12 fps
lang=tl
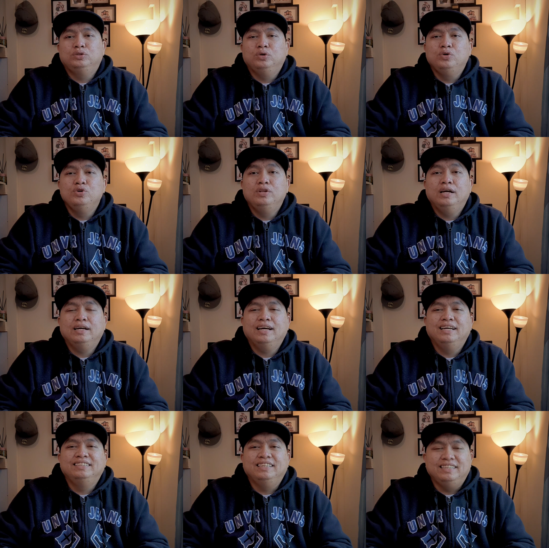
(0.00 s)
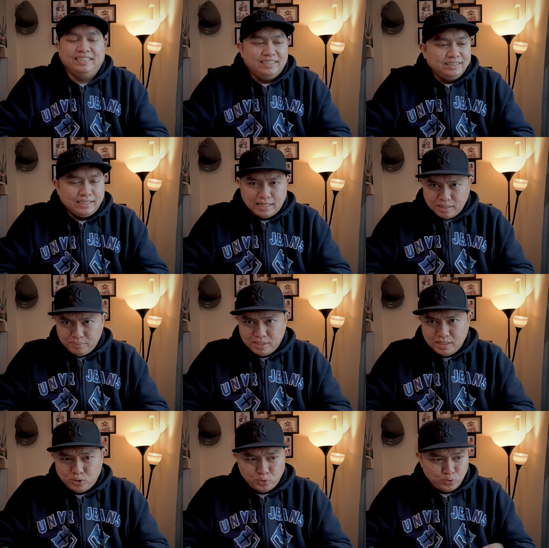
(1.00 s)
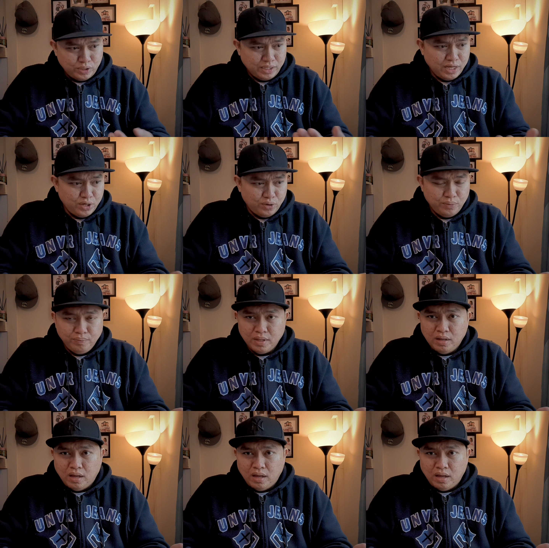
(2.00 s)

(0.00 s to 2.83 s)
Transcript: So, yun lang guys. Uh, sana may natutunan kayo